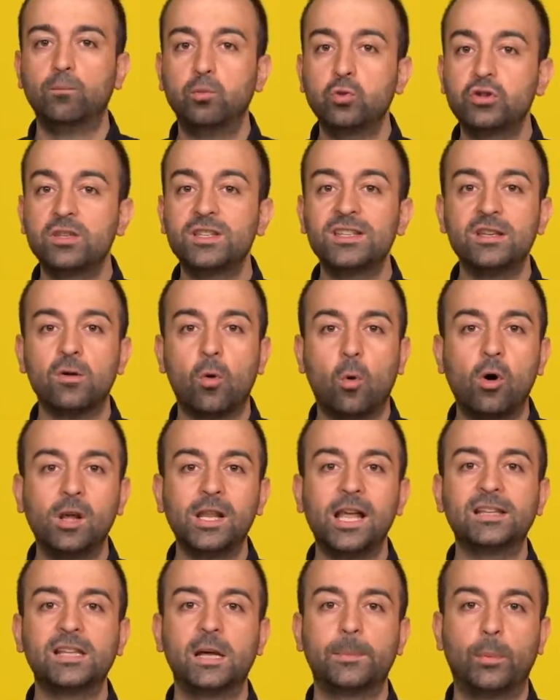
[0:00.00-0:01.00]
Bu sizin o
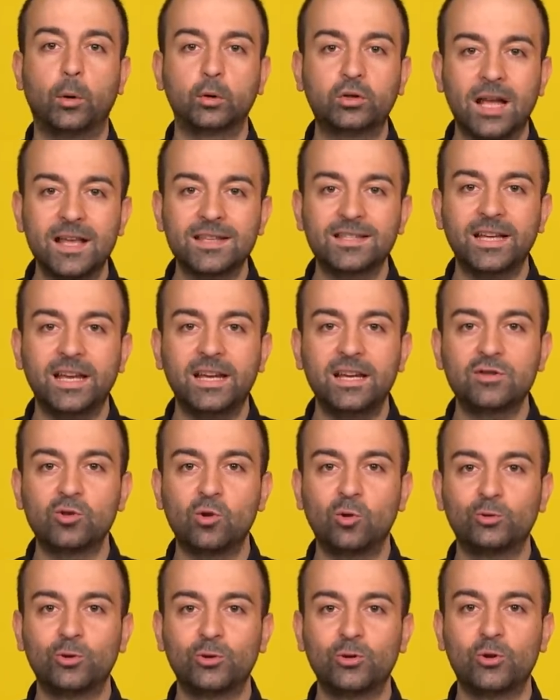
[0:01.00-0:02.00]
alanda potansiyeliniz
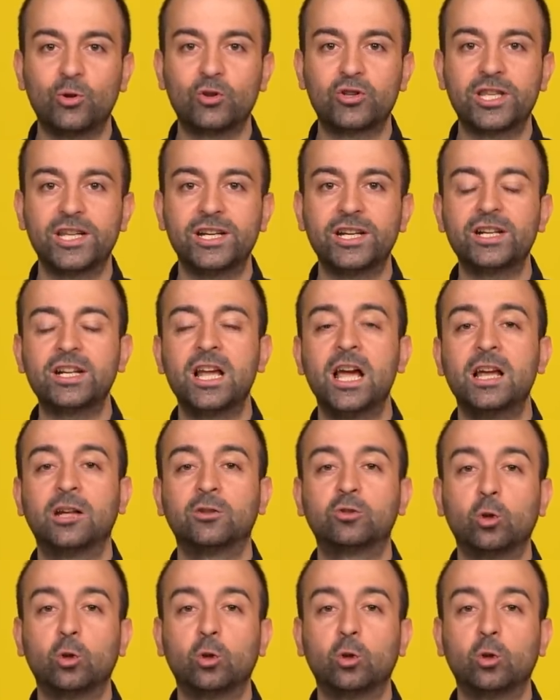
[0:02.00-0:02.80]
olduğunu gösterir.